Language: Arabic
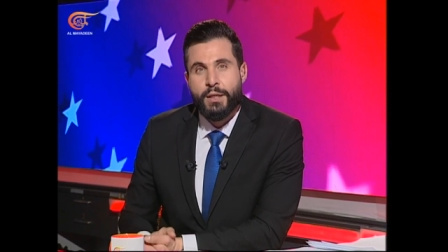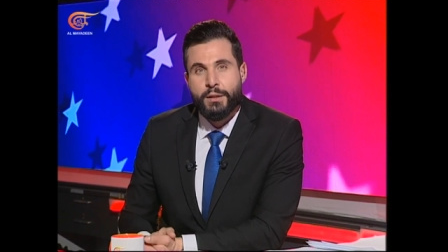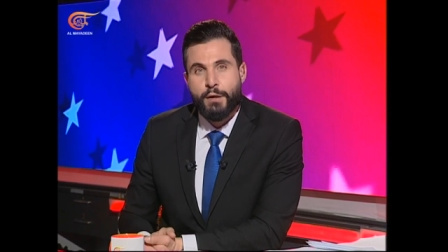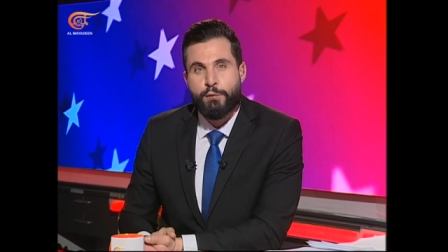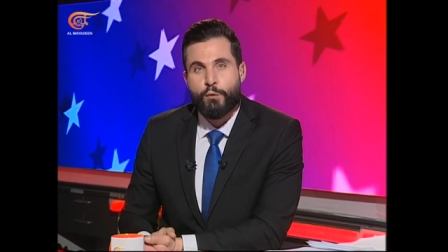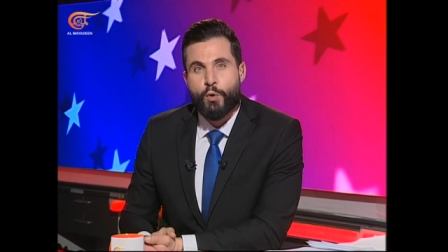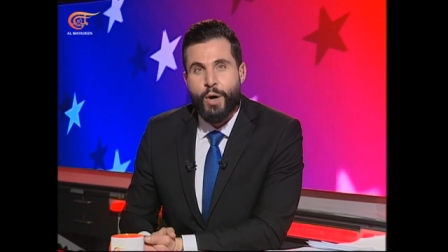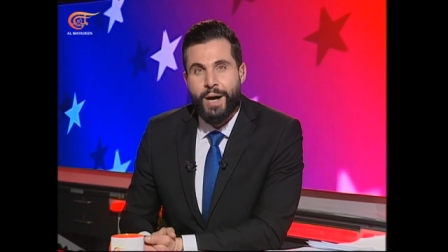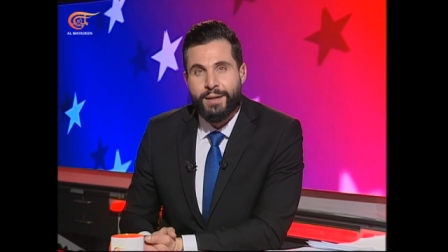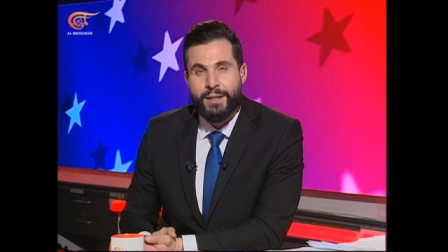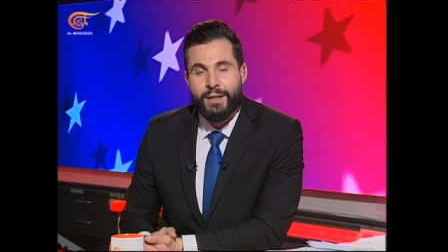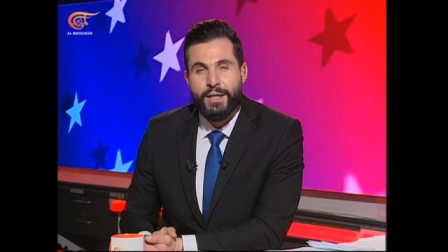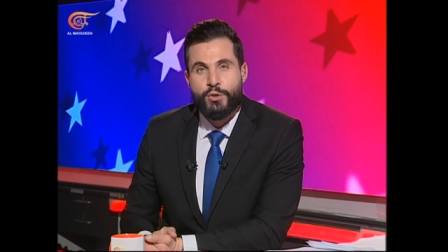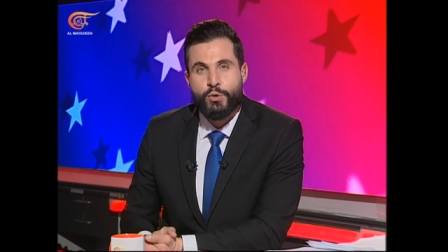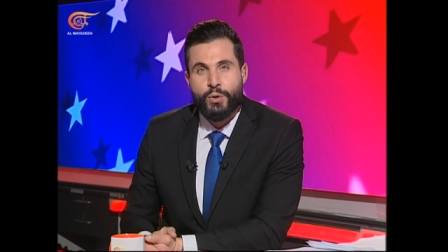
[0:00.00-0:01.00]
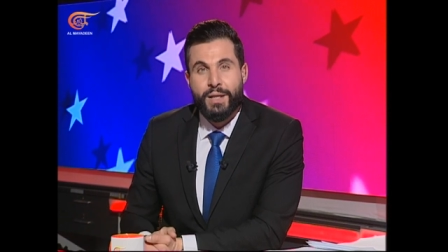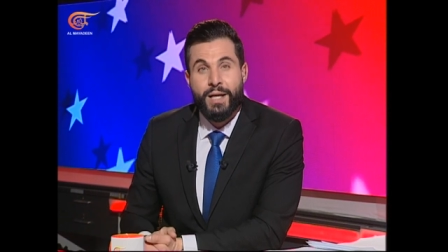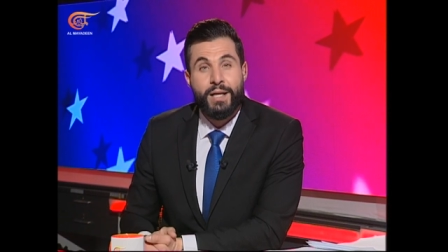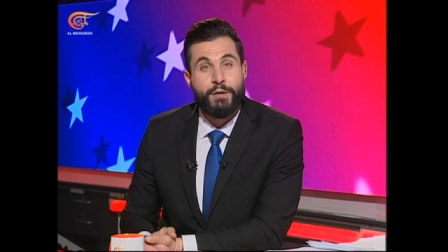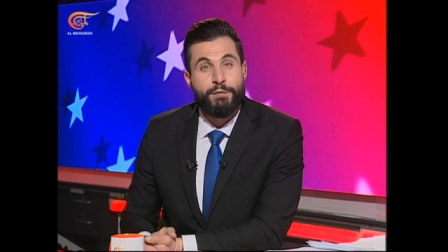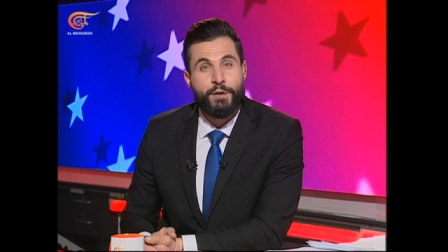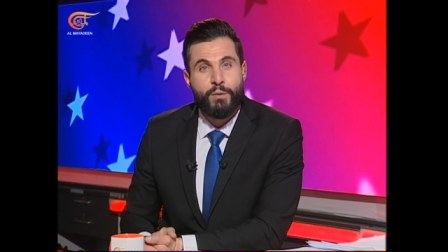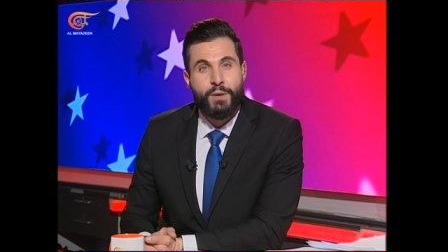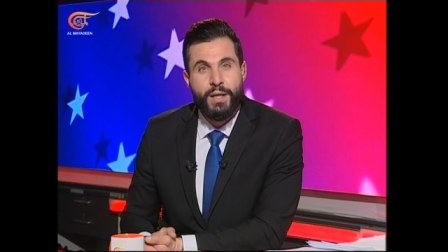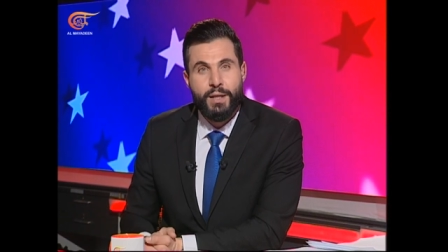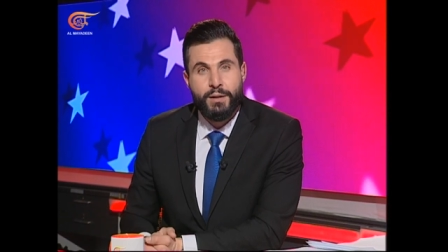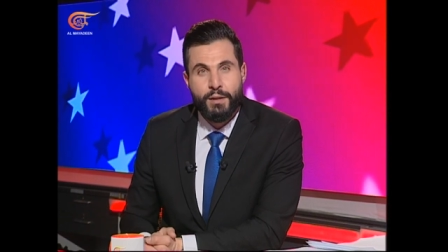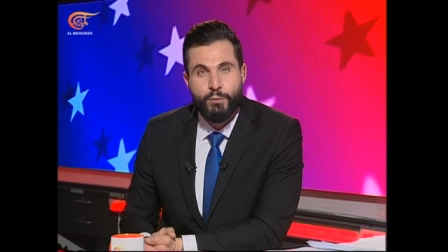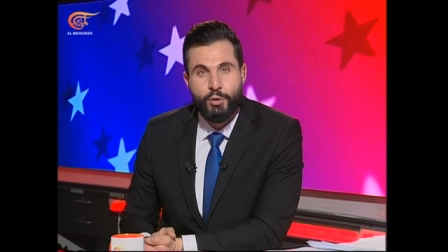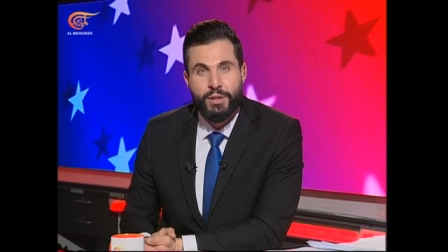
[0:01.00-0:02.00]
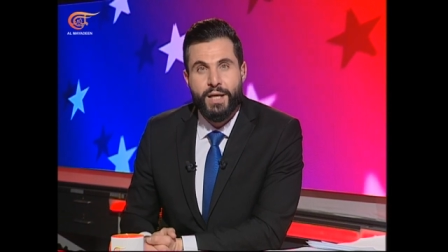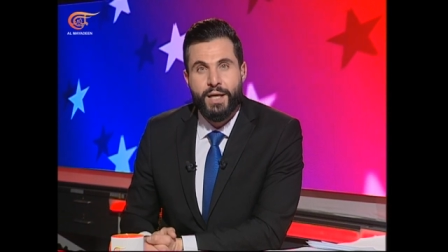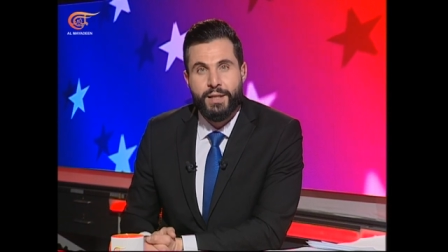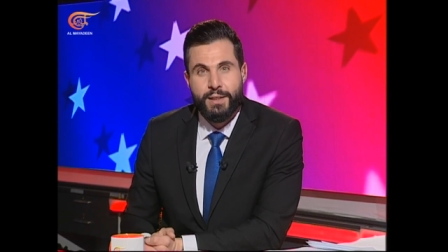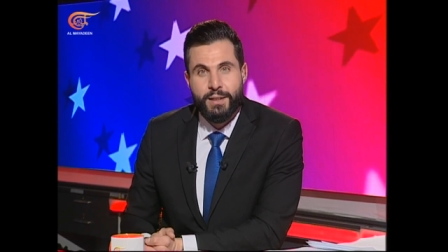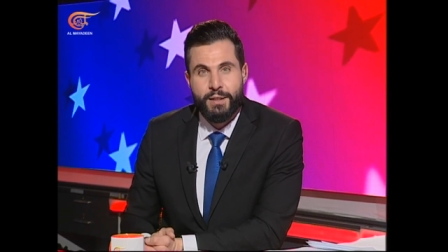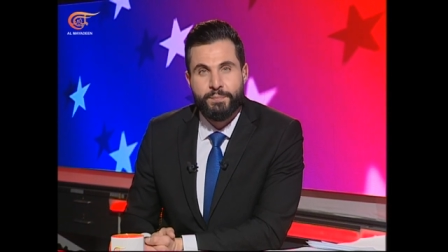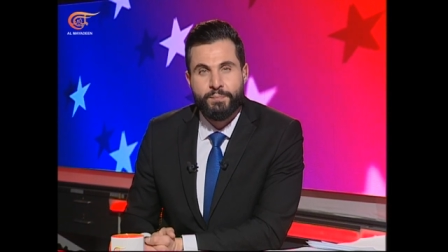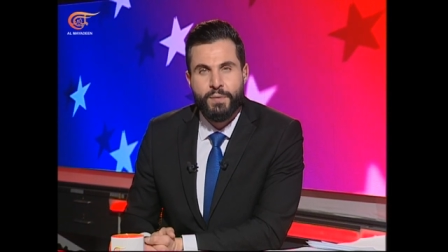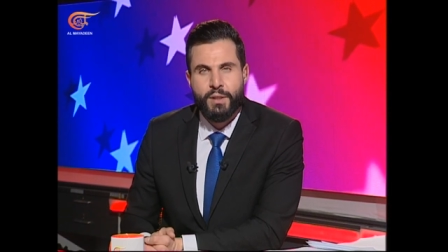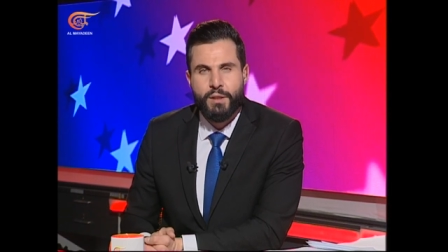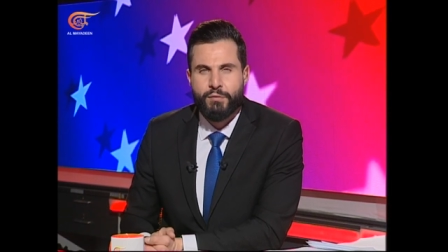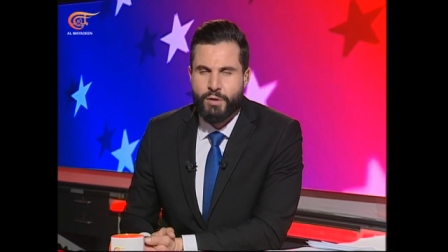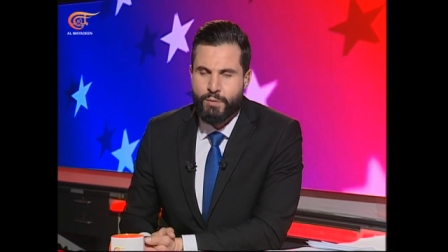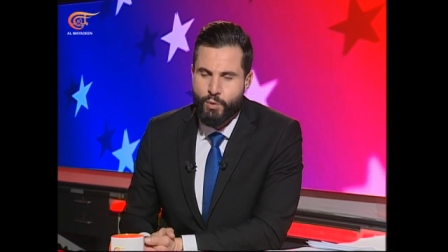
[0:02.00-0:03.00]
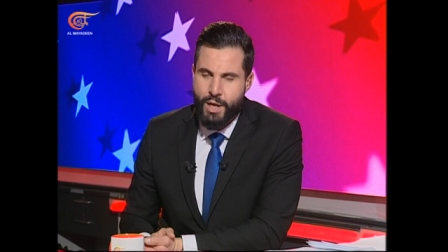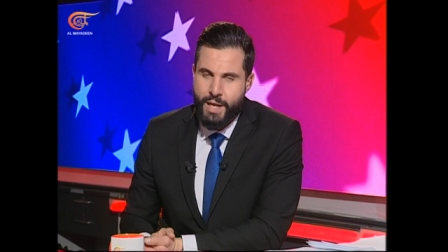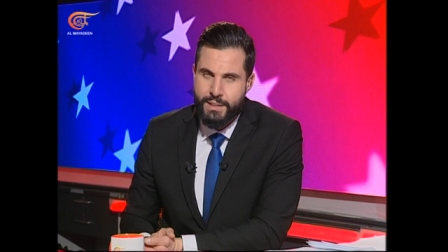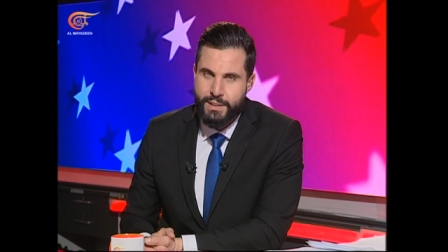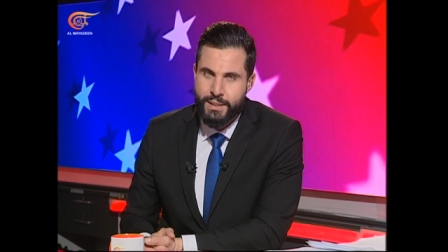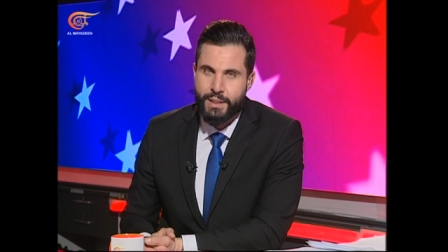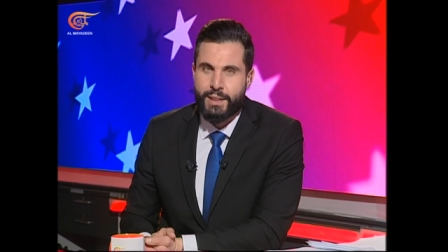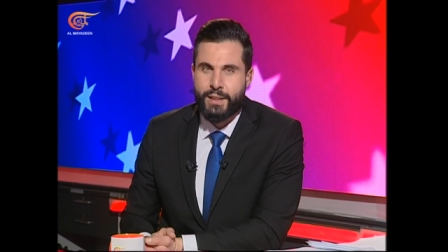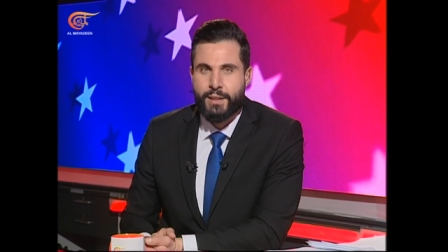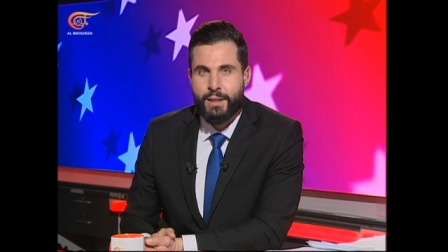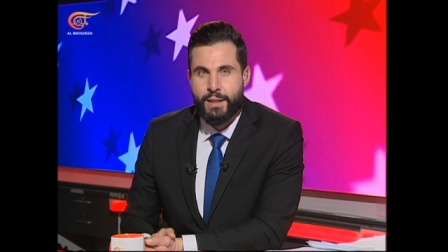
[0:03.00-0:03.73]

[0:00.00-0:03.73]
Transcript: تفوق عدد السكان في الولايات المتحدة في المحصلة